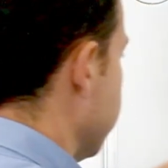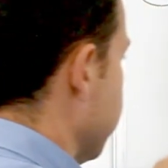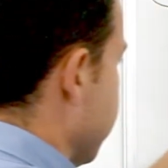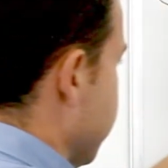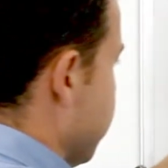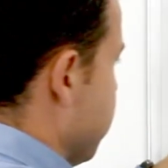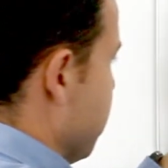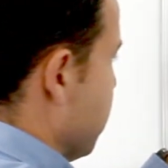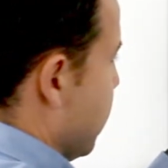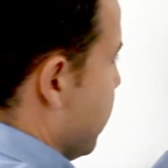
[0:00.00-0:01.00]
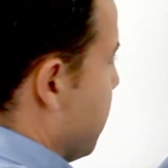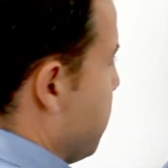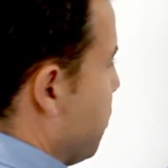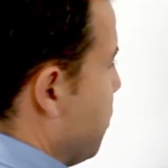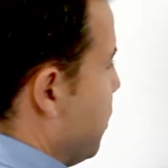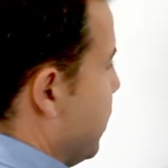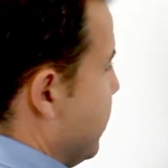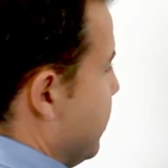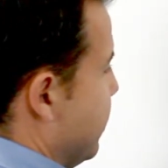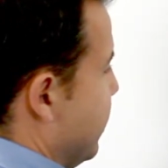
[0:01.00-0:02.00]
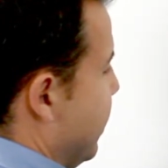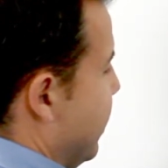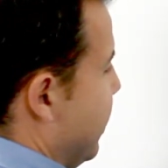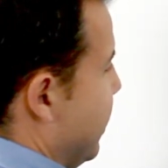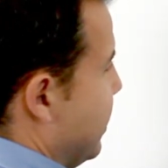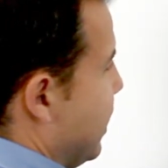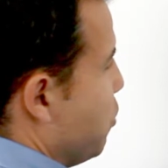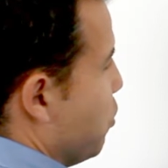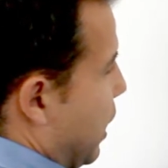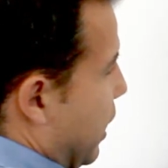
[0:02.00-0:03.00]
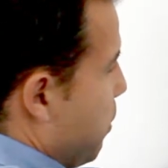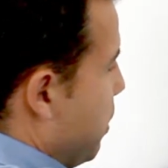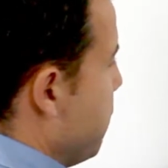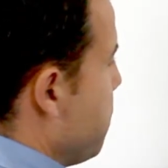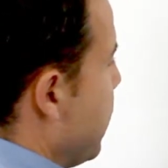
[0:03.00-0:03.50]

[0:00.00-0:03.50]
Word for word: eh, no sé, tampoco es eh, tanto, tan grave.